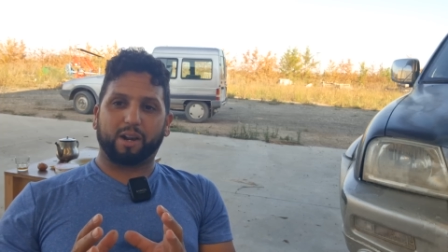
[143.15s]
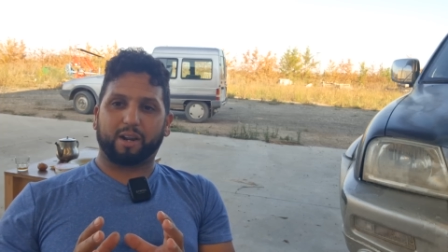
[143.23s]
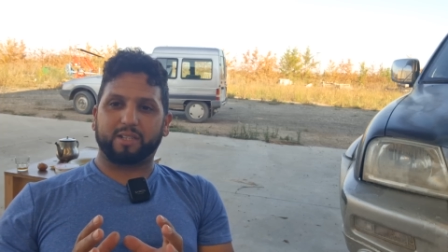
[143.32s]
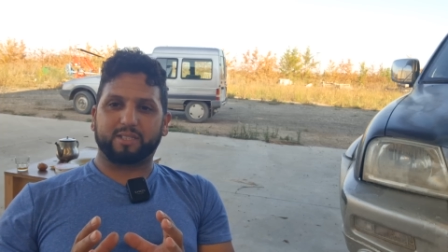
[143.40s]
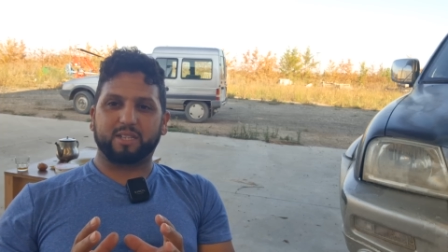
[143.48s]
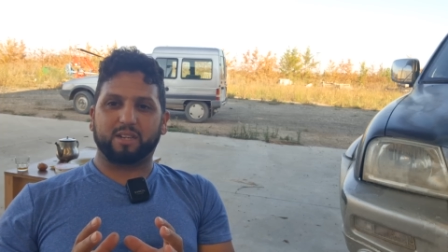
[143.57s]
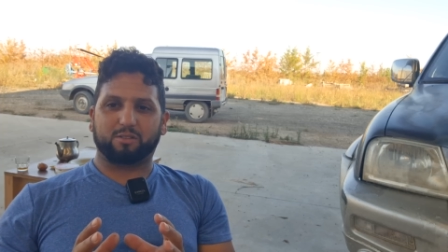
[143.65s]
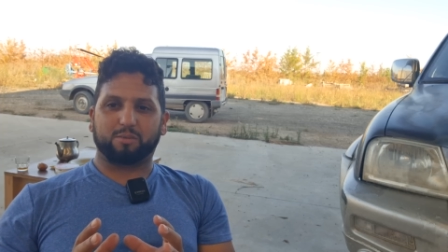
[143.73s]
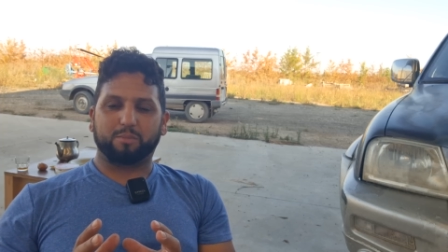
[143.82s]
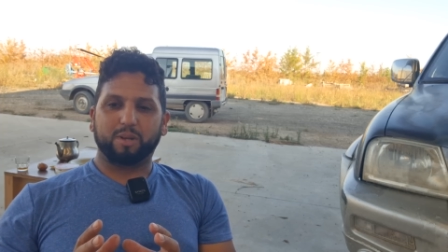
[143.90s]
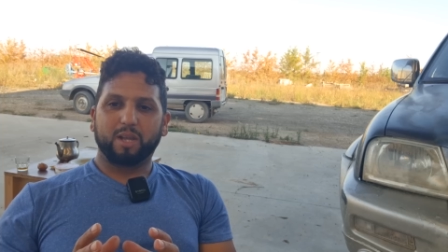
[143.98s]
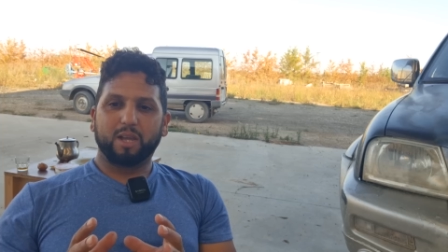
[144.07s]
للراس
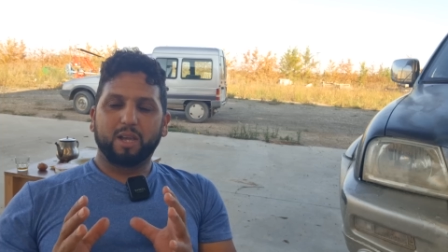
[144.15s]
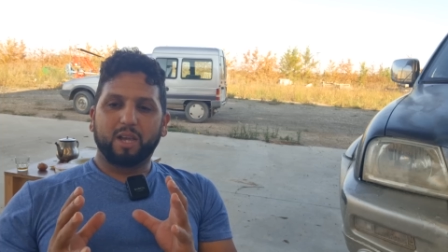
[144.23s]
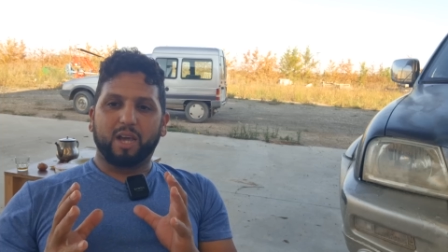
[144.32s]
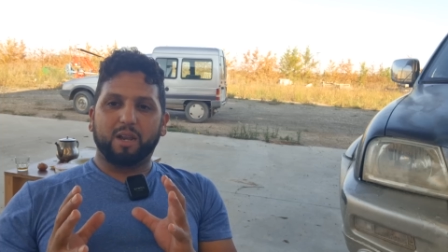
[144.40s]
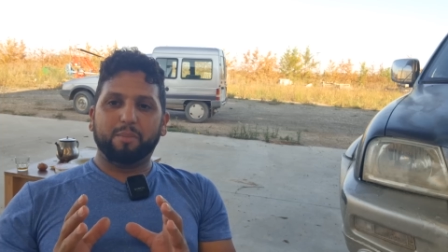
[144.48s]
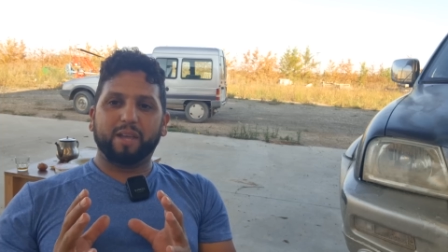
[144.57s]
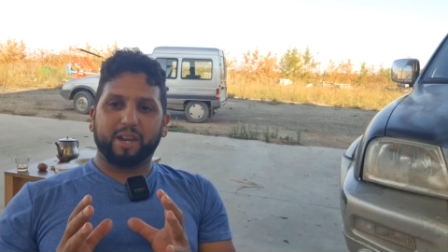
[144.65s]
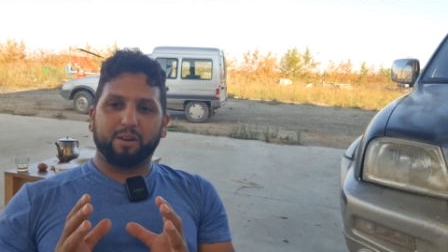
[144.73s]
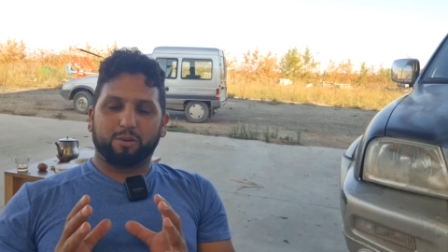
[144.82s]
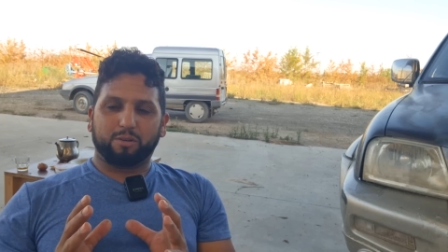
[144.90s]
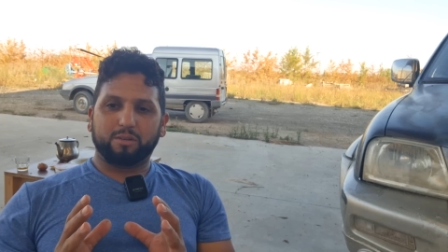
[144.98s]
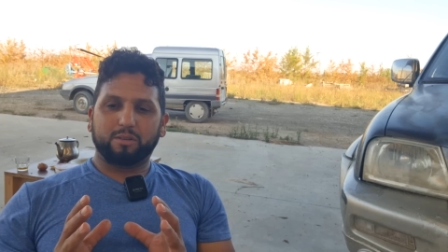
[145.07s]
ديالكم
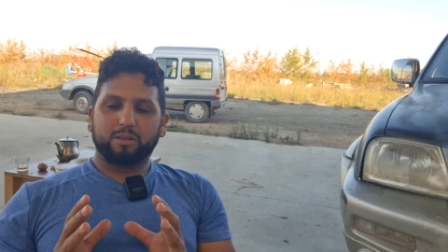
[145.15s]
الميرينو